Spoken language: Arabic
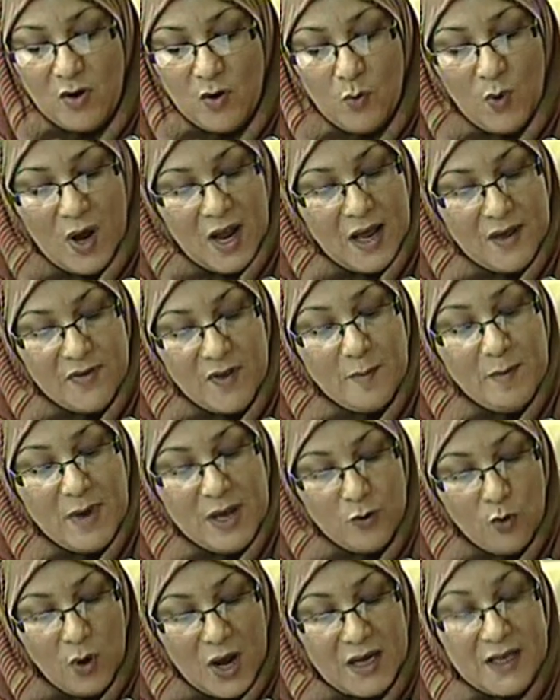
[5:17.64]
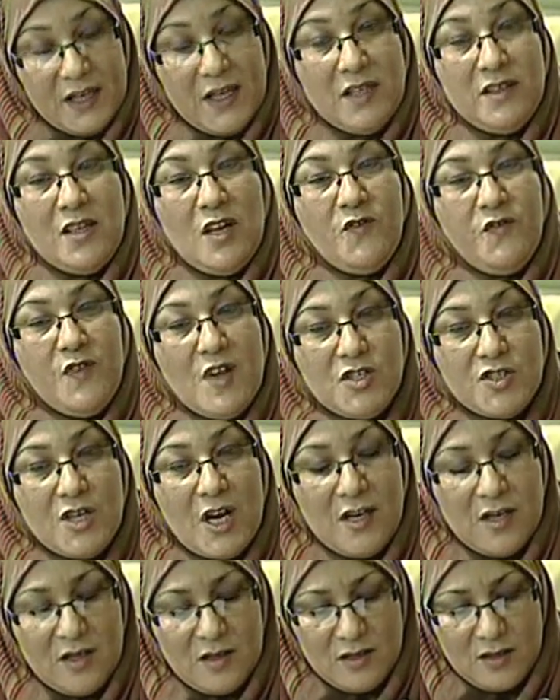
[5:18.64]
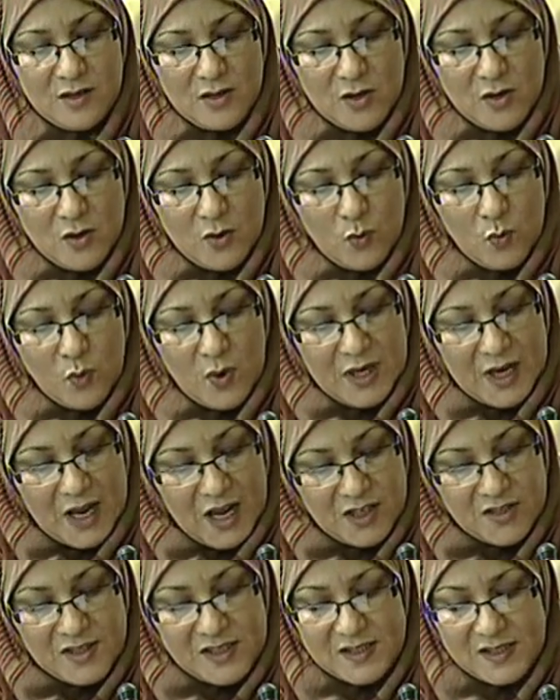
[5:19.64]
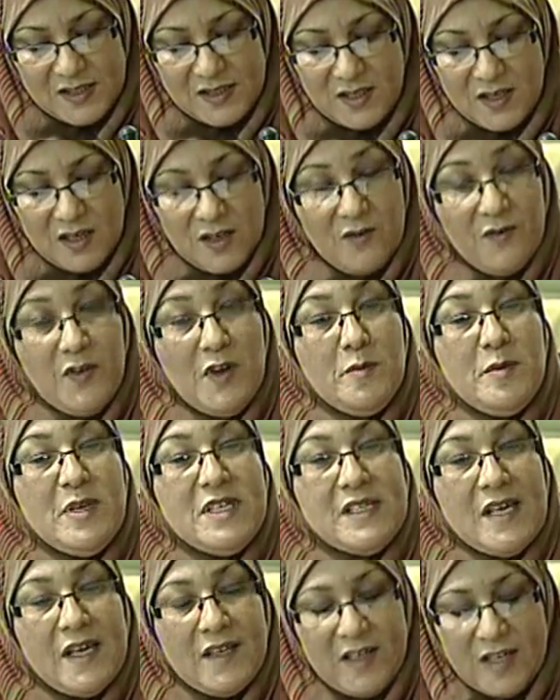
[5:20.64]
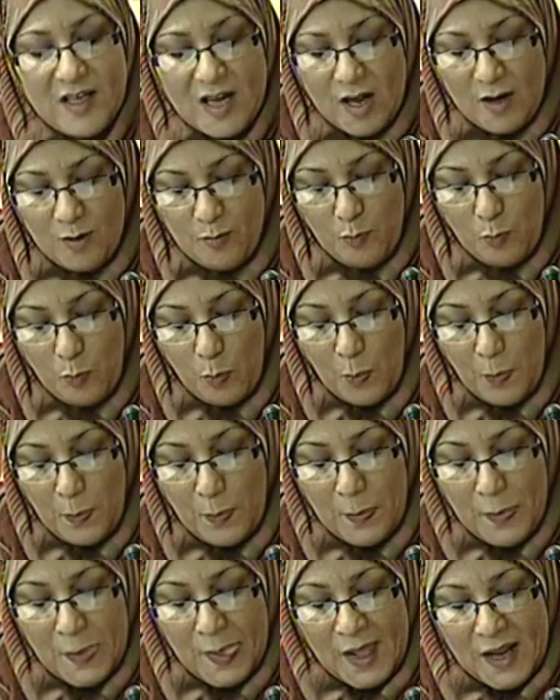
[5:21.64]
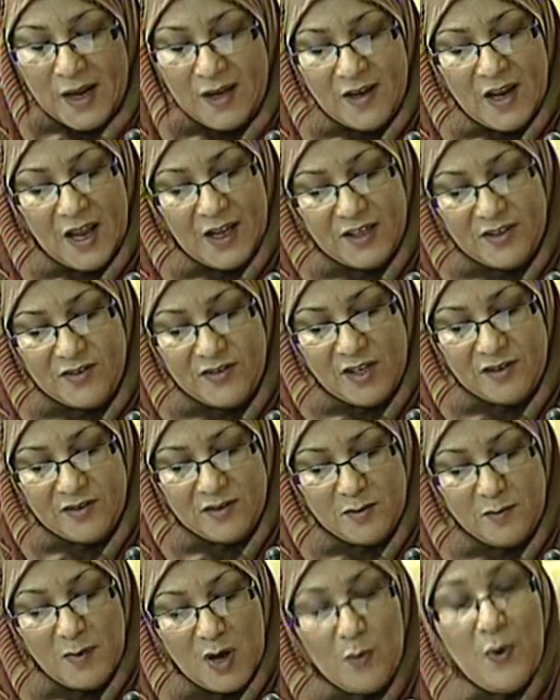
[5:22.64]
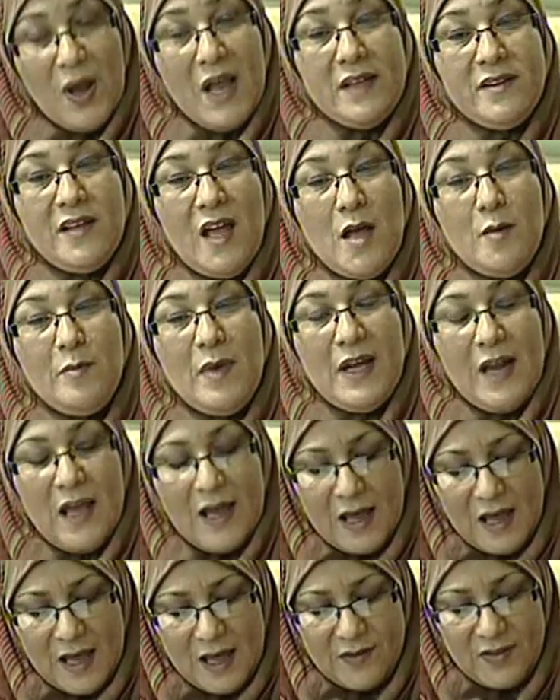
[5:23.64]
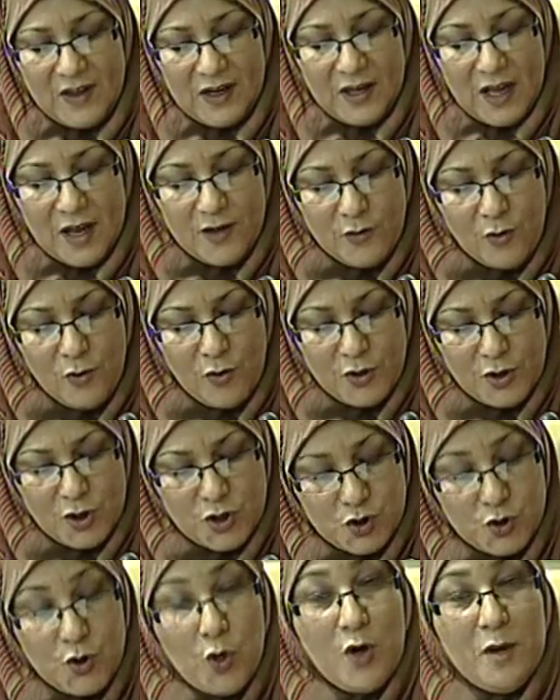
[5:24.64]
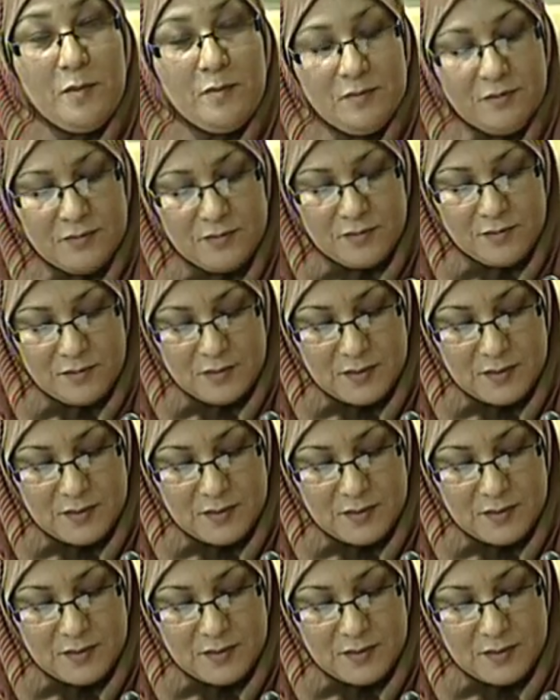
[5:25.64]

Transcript: وهذا ما يؤكد الفشل والعجز في الميزانية إن عدة مواد حملها هذا القانون الشؤم